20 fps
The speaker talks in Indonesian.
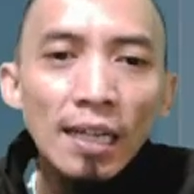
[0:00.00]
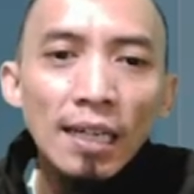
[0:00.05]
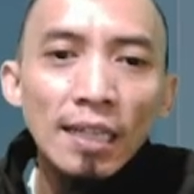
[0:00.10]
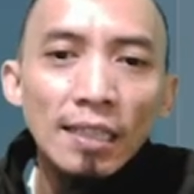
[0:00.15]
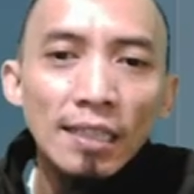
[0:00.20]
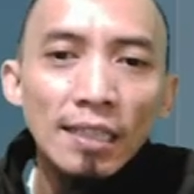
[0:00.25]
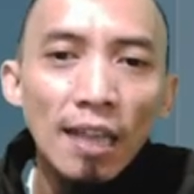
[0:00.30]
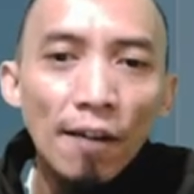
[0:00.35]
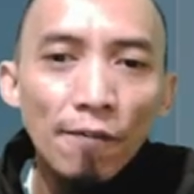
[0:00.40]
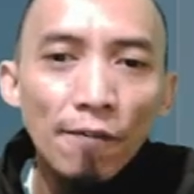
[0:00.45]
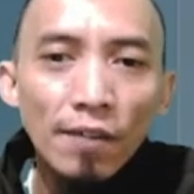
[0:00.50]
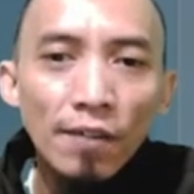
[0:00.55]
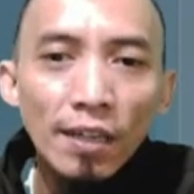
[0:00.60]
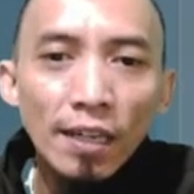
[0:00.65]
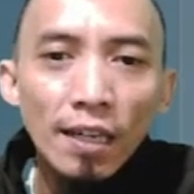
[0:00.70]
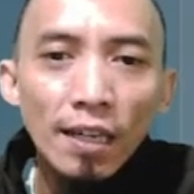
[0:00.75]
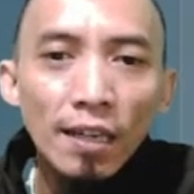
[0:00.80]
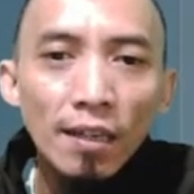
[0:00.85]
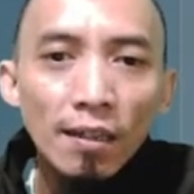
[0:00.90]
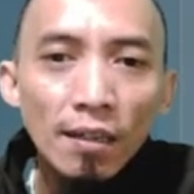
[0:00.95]

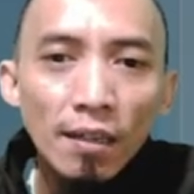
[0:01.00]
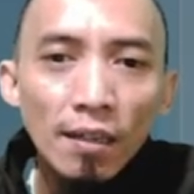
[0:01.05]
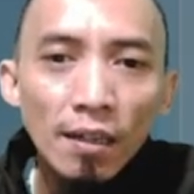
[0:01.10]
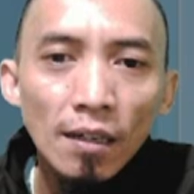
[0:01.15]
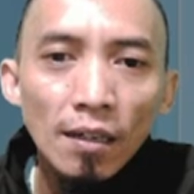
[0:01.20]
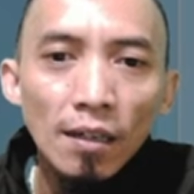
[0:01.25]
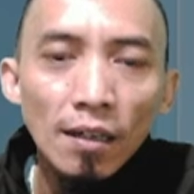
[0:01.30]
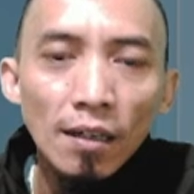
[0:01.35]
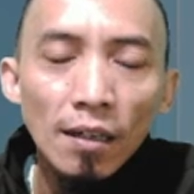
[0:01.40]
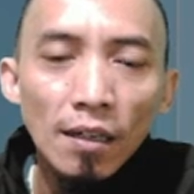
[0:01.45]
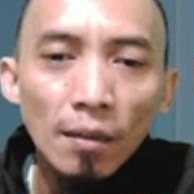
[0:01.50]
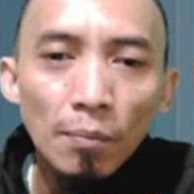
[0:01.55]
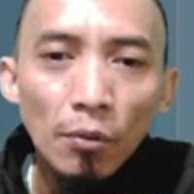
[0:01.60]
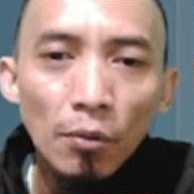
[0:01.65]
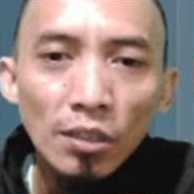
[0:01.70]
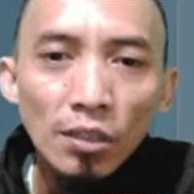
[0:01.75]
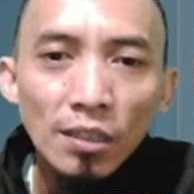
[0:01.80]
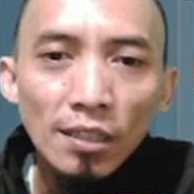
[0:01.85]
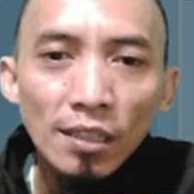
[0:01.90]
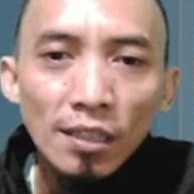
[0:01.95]
safir e,
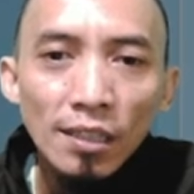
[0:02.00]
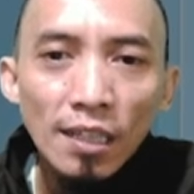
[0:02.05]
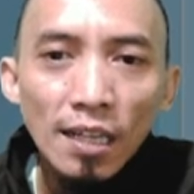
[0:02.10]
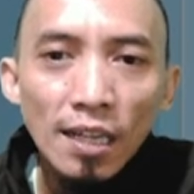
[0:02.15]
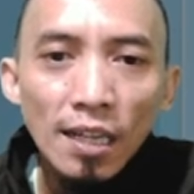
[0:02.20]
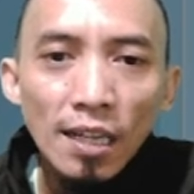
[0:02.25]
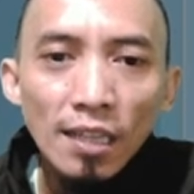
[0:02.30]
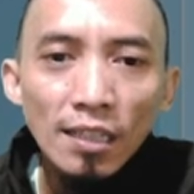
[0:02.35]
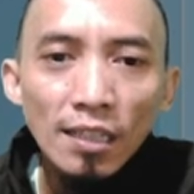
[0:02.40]
posisinya di